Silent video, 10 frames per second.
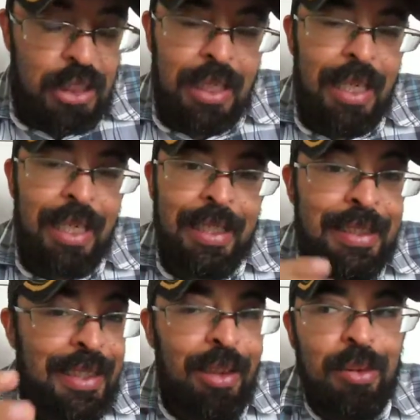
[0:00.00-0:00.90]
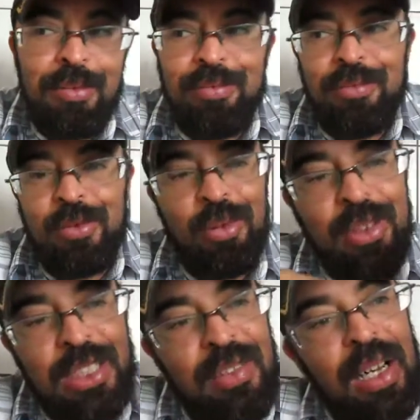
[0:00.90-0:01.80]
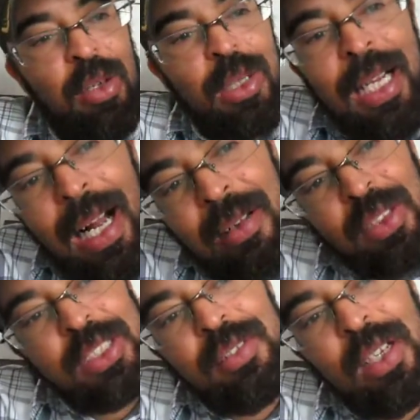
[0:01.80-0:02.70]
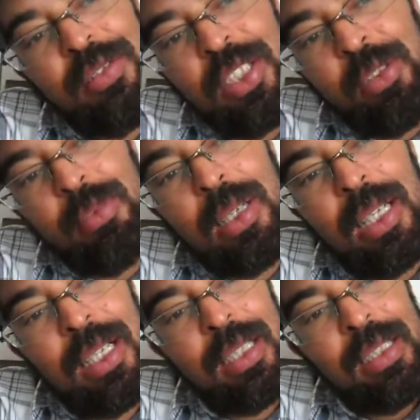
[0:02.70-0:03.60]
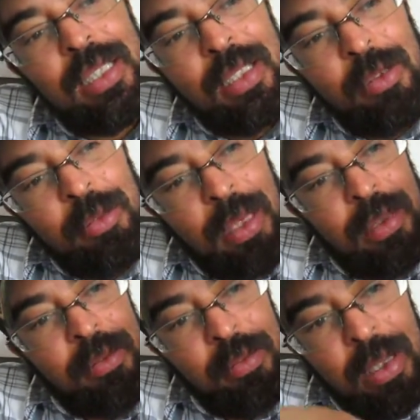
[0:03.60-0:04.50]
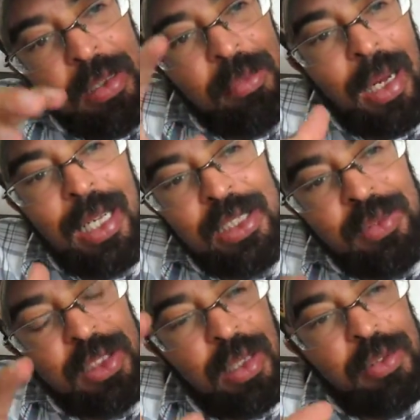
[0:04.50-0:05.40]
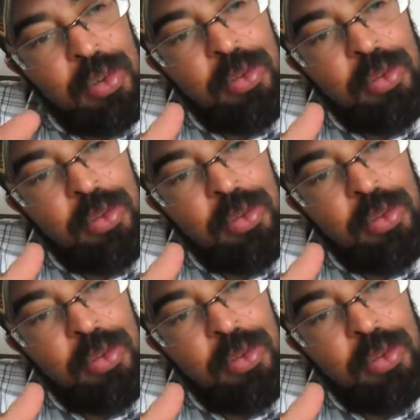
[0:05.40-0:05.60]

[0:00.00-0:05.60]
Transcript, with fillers: É, então, tudo que você vai olhar, você vai ver uma, uma, uma imagem, você vai ver um